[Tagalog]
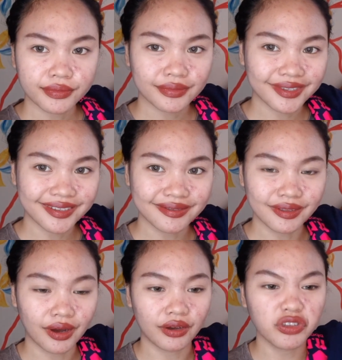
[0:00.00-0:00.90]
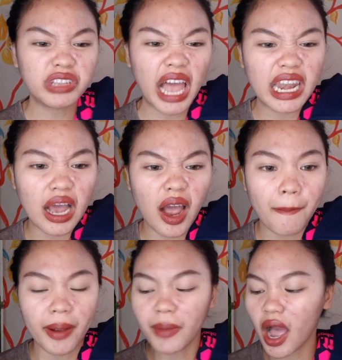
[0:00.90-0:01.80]
Ang ganda. Yun nga lang,
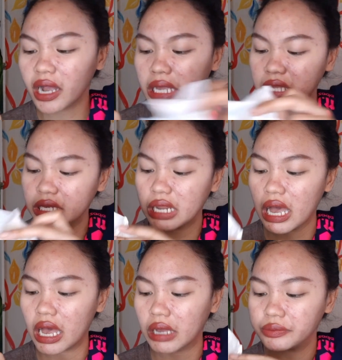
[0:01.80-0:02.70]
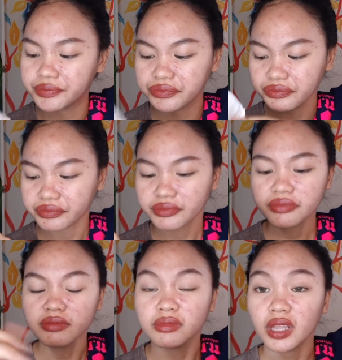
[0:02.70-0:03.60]
kapag mga ganyan na
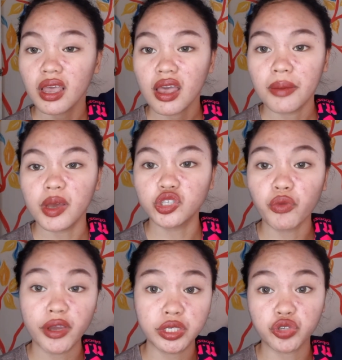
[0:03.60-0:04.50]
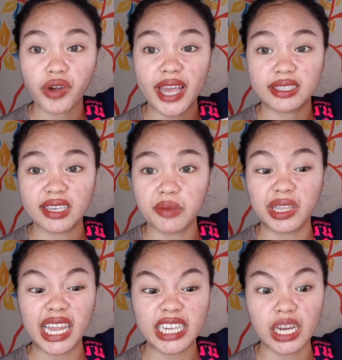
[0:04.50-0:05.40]
medyo moisturizing,
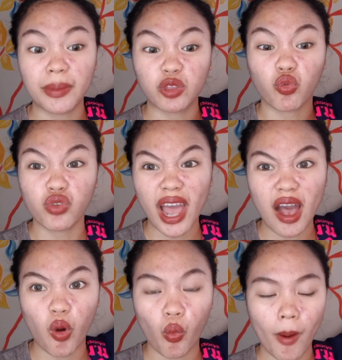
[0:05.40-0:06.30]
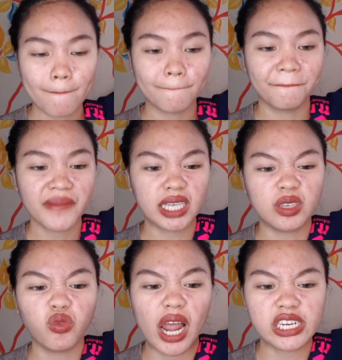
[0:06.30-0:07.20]
madali siyang matunaw.
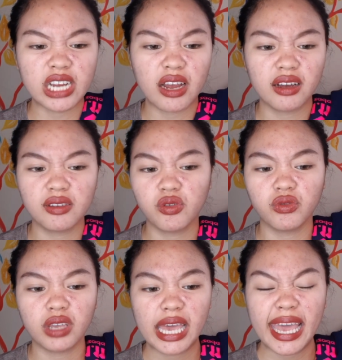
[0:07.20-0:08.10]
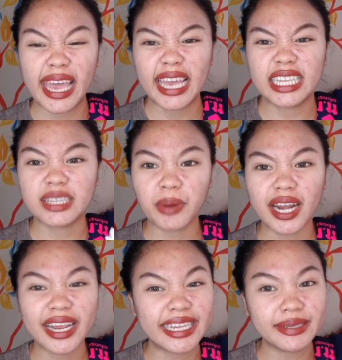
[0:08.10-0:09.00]
Kasi wala siyang,
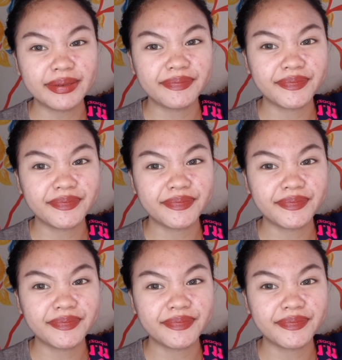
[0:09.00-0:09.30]
parang hi,